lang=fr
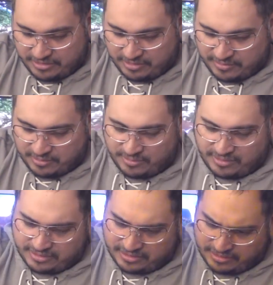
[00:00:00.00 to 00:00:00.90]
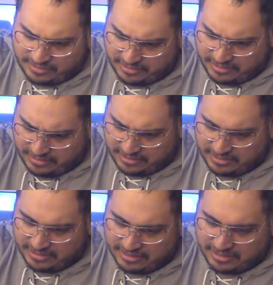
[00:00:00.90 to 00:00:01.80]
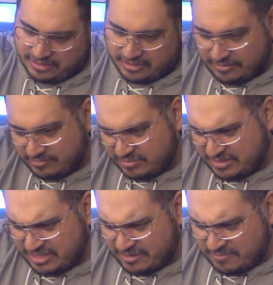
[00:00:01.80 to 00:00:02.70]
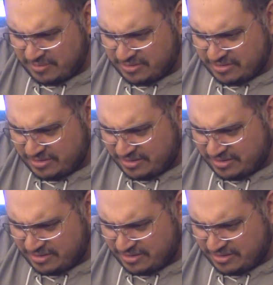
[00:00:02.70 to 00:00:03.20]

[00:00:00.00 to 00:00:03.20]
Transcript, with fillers: c'est celui-là. Attends, ça c'est Pokémon.